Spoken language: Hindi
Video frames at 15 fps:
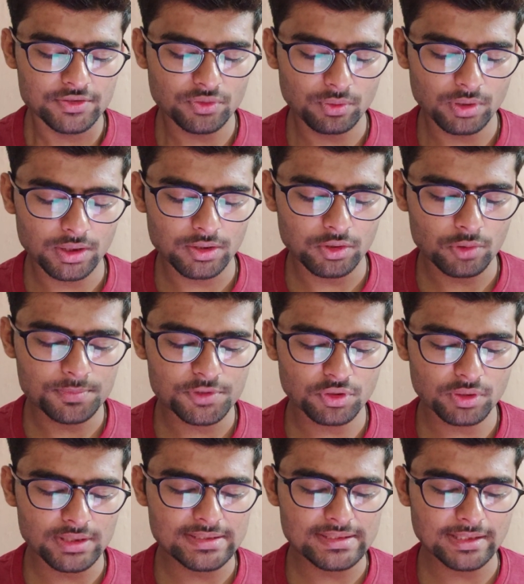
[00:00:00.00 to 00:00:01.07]
सो टॉप
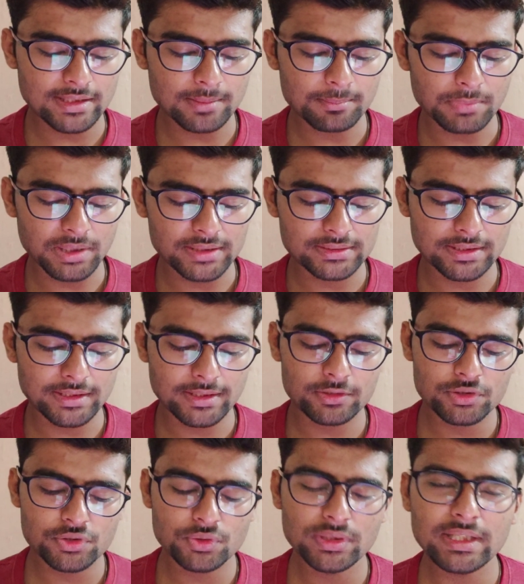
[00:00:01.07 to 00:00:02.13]
स्कोरर्स की अगर हम बात करें
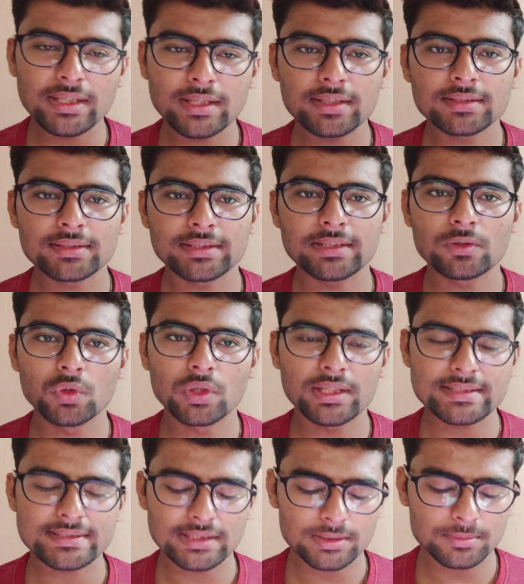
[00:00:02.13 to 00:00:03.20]
तो जूनियर है तीन गोल
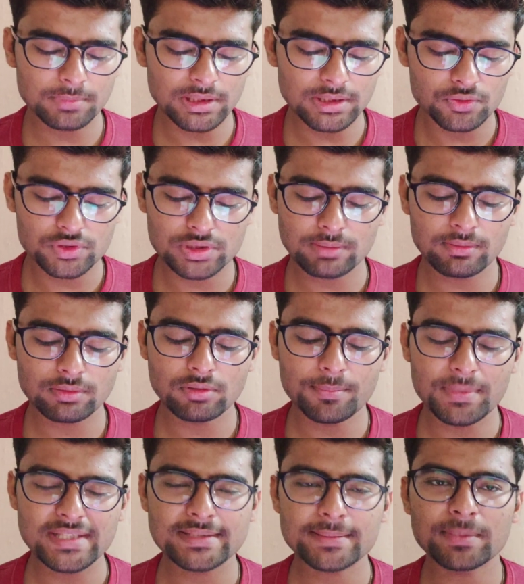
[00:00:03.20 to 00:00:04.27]
के साथ में उसके बाद वह
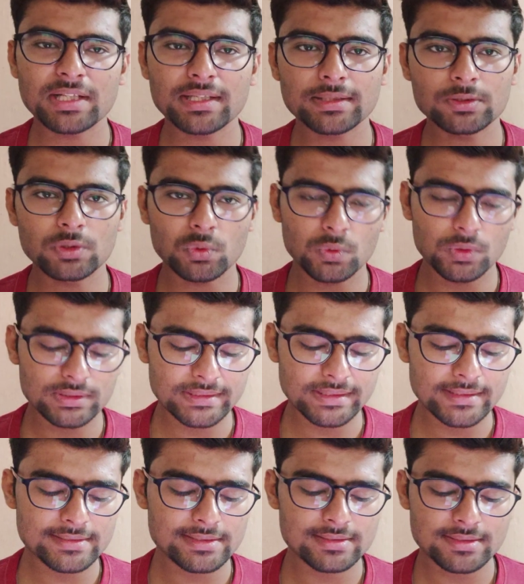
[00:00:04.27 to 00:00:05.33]
बेंजमा है दो गोल
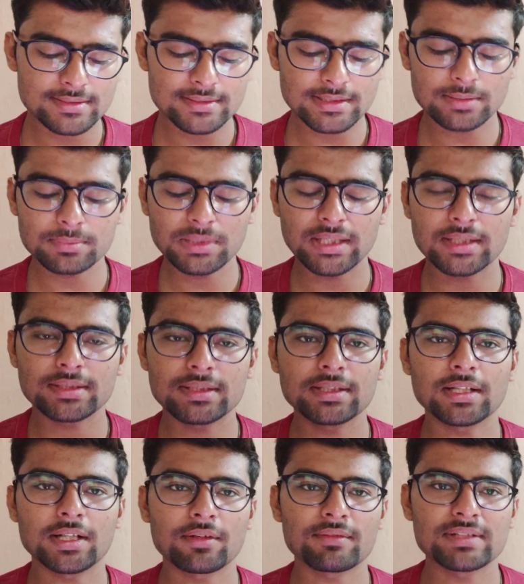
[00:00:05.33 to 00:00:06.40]
तीन असिस्ट के साथ में एंड
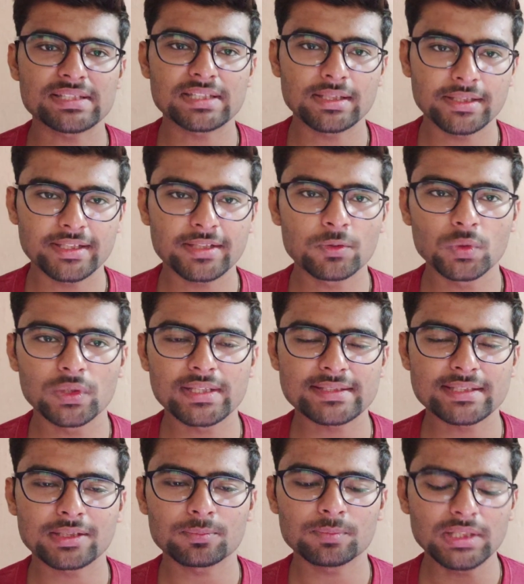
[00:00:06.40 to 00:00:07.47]
देन कारवाजल है एक गोल
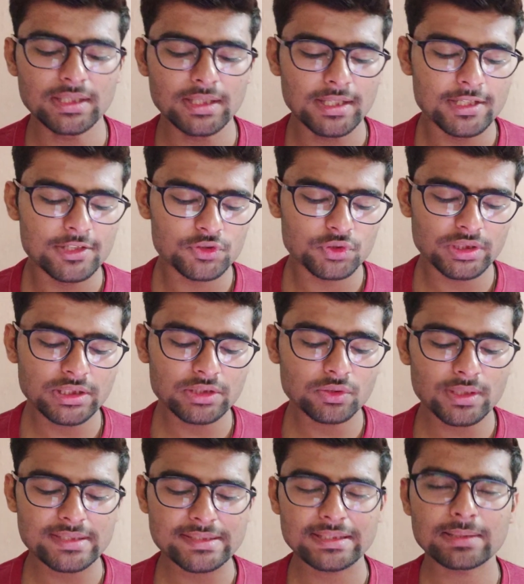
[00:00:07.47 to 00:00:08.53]
के साथ में सो ये
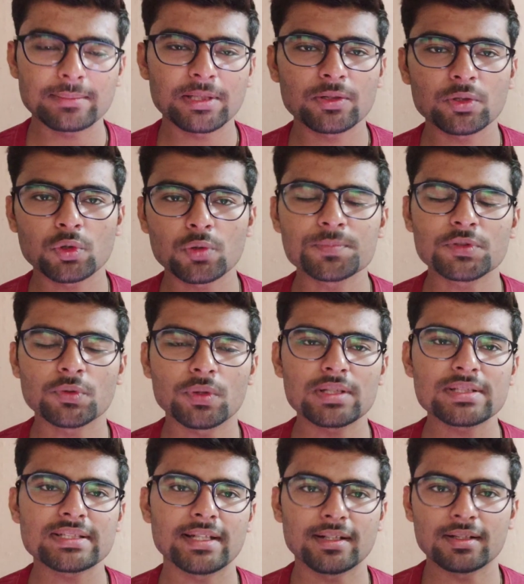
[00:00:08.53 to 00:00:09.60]
तो रह सकते हैं हमारे टॉप
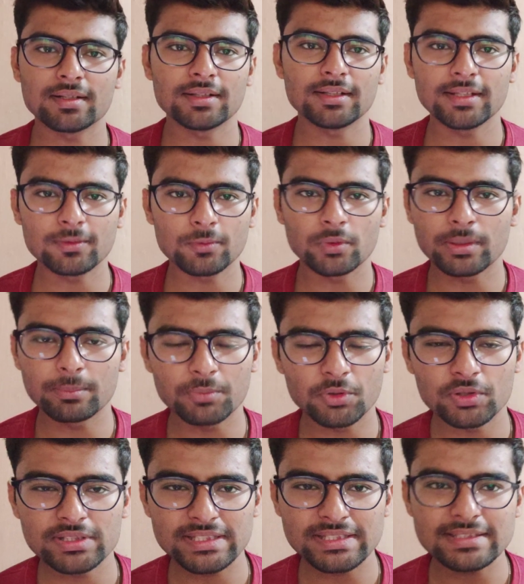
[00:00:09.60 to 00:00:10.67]
स्कोरर्स एंड एक और
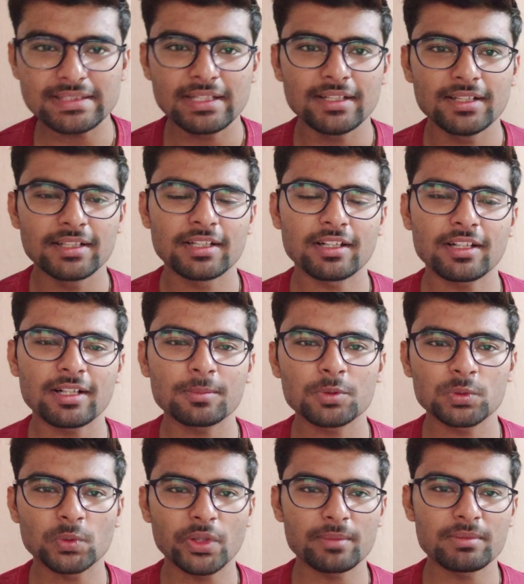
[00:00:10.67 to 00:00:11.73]
इंपॉर्टेंट चीज़ कि अगर
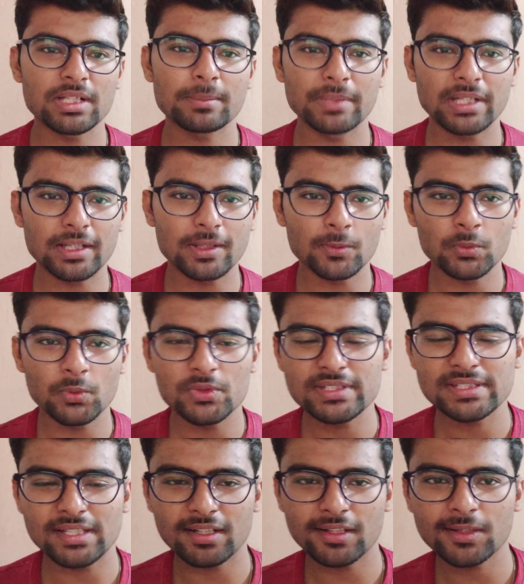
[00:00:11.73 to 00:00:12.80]
आपको थोड़ा भी लाइक बैकग्राउंड
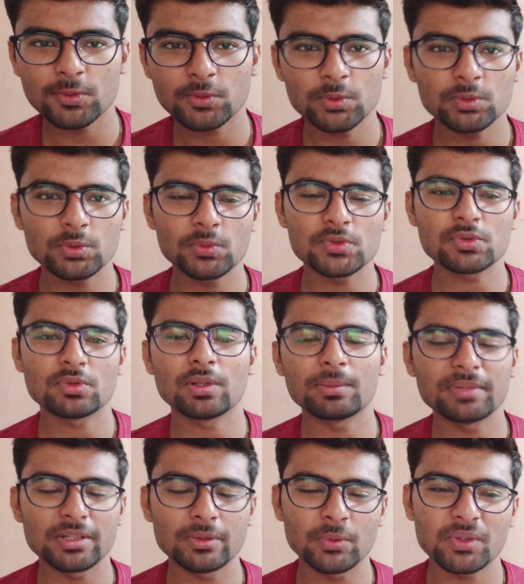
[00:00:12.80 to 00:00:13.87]
नॉइस आ रहा हो तो उसको
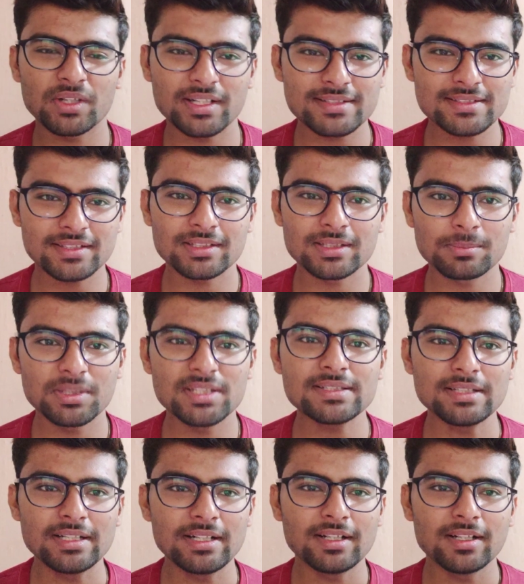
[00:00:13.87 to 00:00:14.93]
आप इग्नोर कर सकते हैं प्लीज़